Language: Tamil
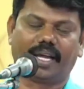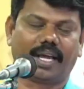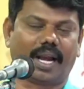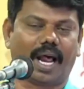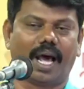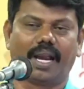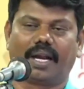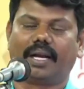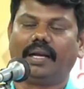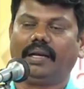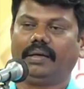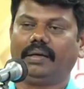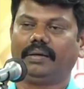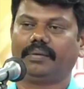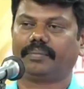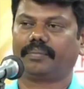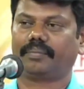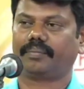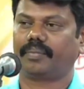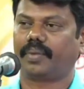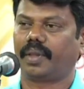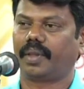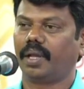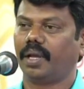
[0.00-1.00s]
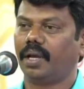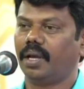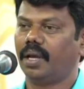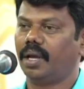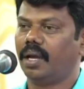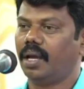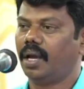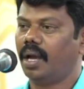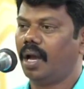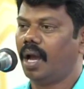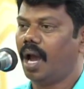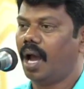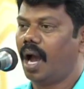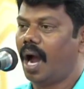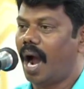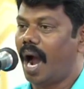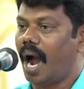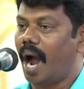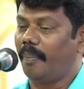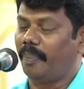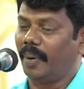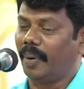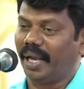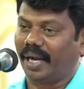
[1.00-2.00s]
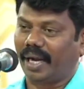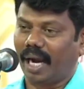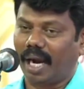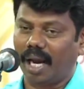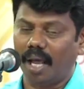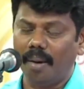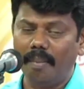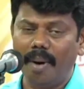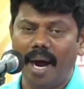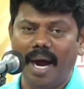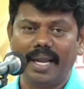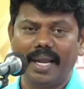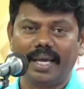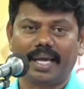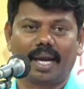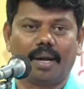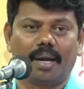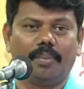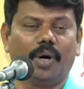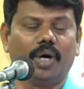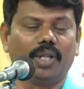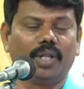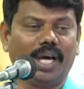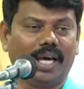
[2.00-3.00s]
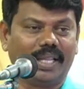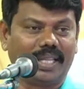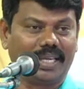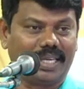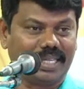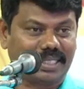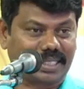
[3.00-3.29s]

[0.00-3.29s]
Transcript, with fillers: இருக்கிறார்கள் அப்படி களமாடுகிற போது அது